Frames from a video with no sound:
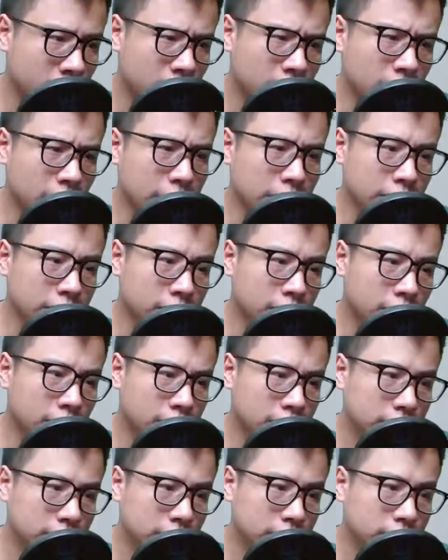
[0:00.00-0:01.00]
Hơn nữa
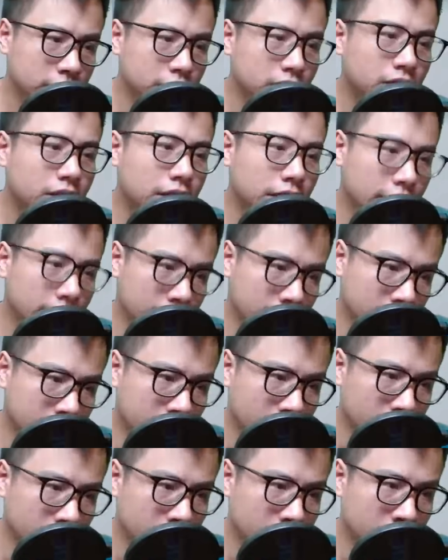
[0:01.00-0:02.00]
Trước khi đi,
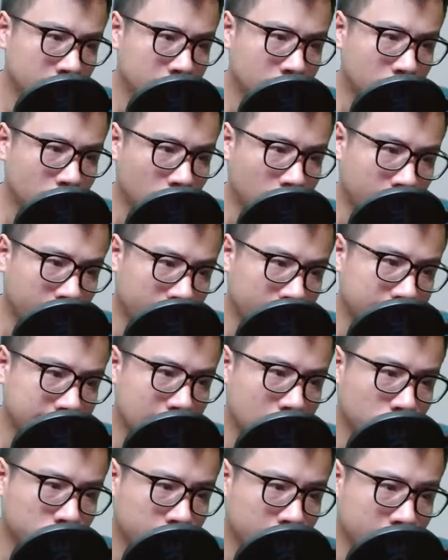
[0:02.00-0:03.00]
có lẽ ta
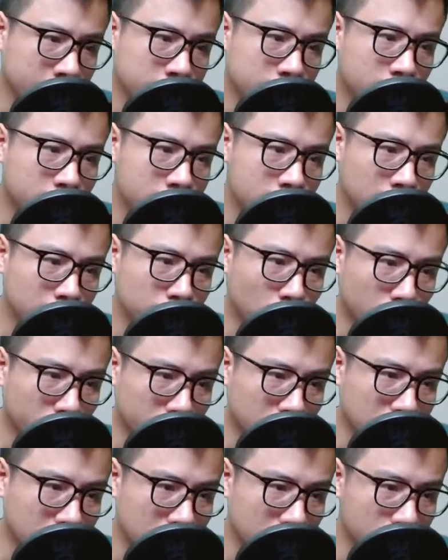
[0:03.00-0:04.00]
có thể giết được một
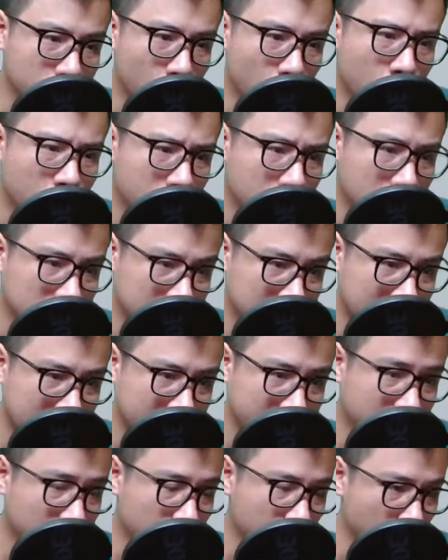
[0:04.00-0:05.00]
nửa số cường giả
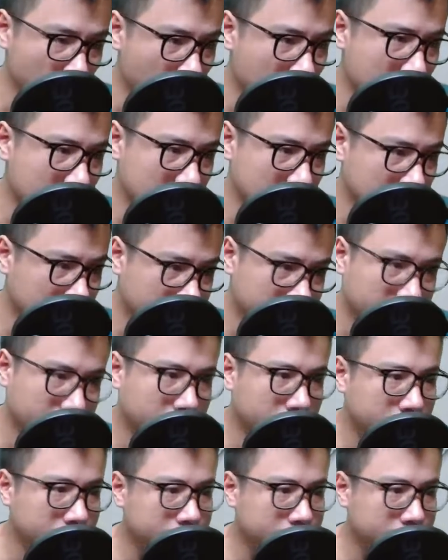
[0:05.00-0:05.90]
trong số các người đó.